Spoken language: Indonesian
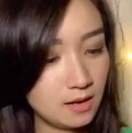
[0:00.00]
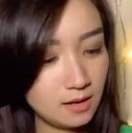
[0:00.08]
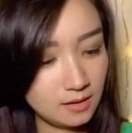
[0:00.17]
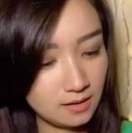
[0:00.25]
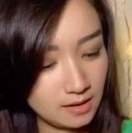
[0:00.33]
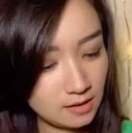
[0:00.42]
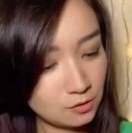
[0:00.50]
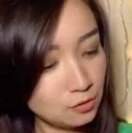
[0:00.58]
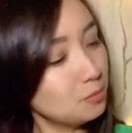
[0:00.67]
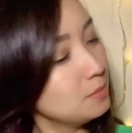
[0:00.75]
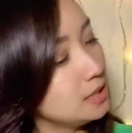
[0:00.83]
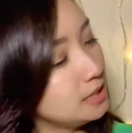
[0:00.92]
aku
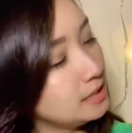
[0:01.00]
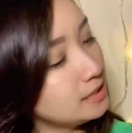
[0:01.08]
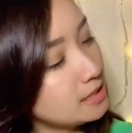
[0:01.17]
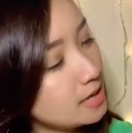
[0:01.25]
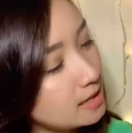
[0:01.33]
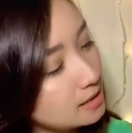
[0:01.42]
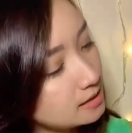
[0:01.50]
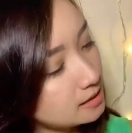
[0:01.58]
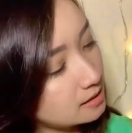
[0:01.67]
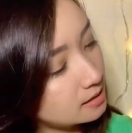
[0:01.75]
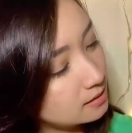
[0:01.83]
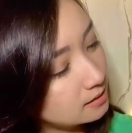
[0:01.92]
beli yang
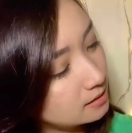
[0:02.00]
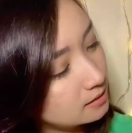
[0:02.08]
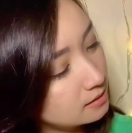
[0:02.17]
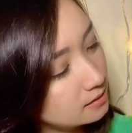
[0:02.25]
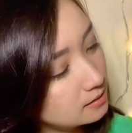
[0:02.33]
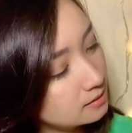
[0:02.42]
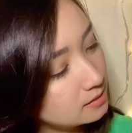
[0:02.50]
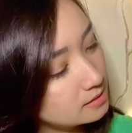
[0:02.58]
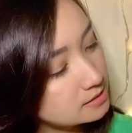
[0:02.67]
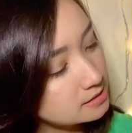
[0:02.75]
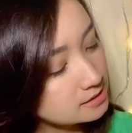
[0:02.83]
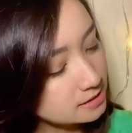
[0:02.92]

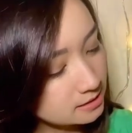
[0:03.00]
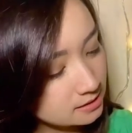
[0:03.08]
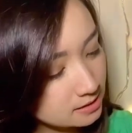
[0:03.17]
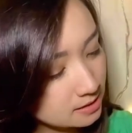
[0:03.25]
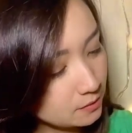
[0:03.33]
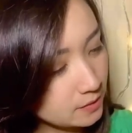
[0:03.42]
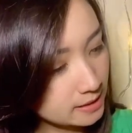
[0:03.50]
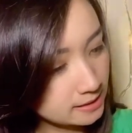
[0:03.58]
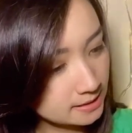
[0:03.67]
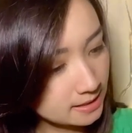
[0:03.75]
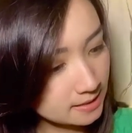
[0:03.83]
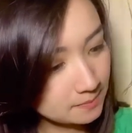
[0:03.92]
shade-nya
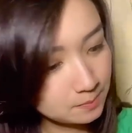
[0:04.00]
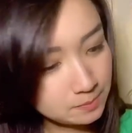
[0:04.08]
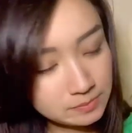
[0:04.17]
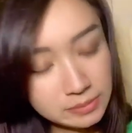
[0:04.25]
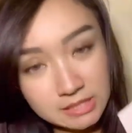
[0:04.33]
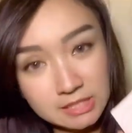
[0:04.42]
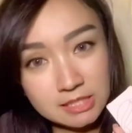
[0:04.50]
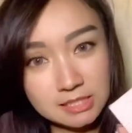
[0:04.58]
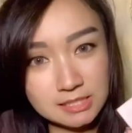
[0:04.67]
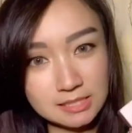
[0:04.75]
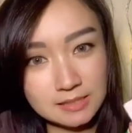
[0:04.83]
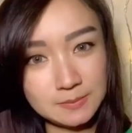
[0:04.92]
warna
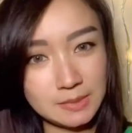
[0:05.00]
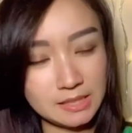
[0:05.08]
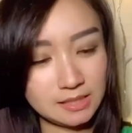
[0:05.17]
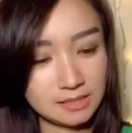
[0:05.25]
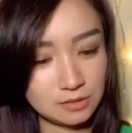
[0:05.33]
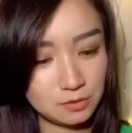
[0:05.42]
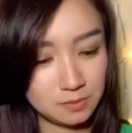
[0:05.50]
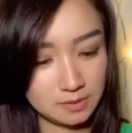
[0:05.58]
peach mari kita coba